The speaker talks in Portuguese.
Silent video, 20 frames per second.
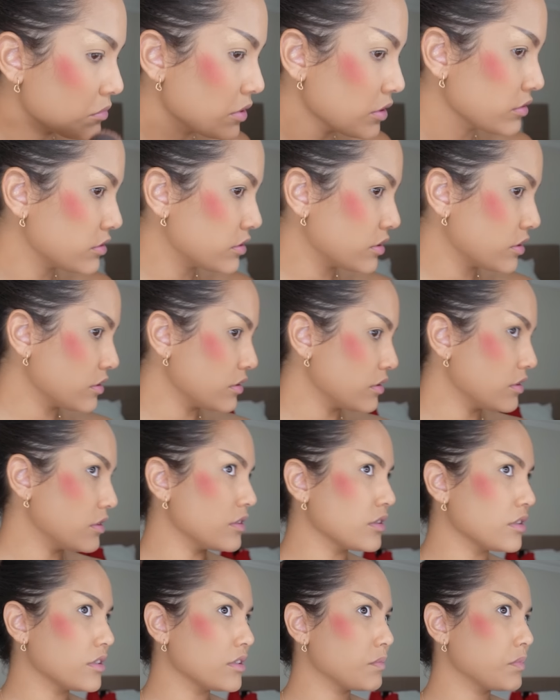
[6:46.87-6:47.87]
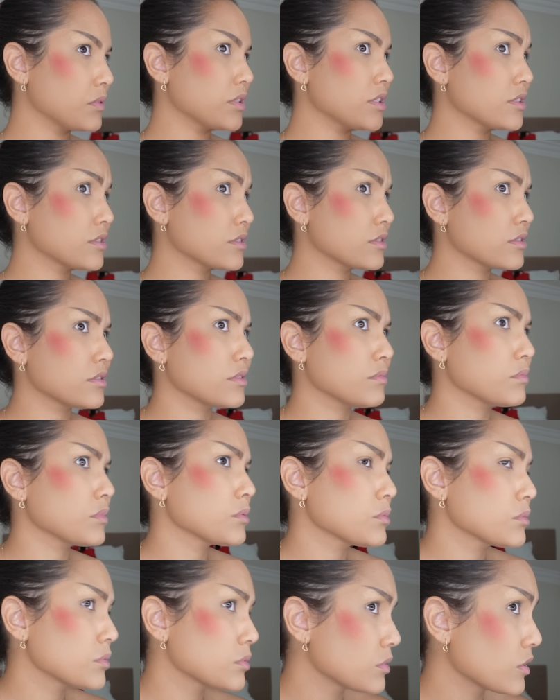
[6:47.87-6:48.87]
Meu senhor, parece que eu tomei
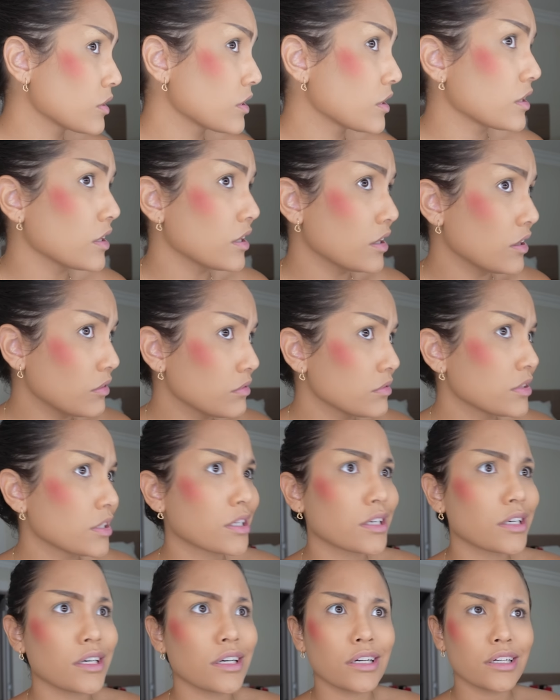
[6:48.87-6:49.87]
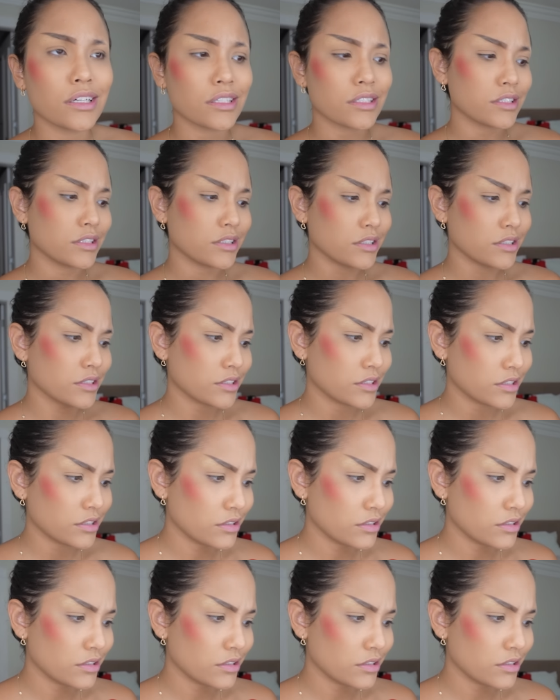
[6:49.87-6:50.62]
um socão na cara. Que